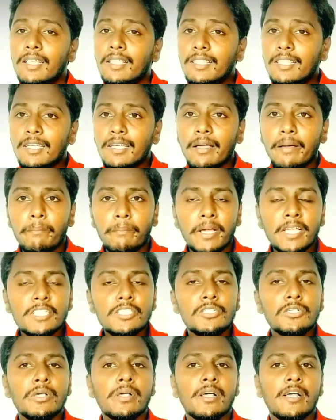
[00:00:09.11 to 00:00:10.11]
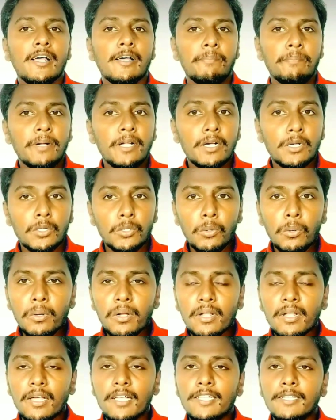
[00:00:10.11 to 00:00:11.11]
இந்த மைஜியோ ஆப்பை
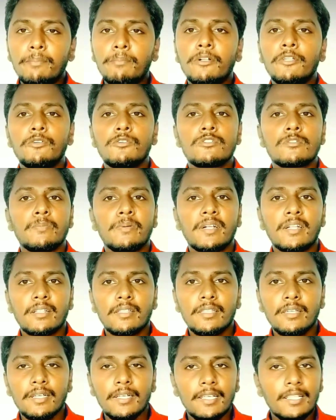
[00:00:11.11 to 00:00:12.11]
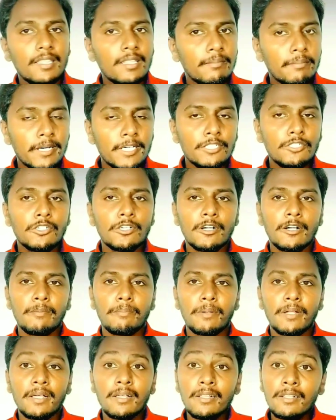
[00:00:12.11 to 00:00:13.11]
டோட்டலாக எப்படி யூஸ் பண்ணுறது இந்த மைஜியோ
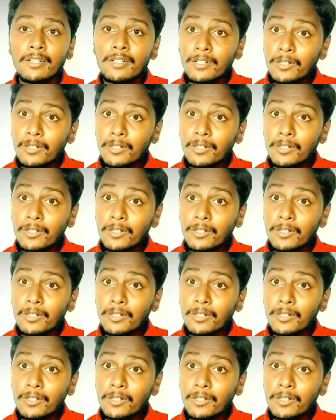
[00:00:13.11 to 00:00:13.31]
ஆப்பில்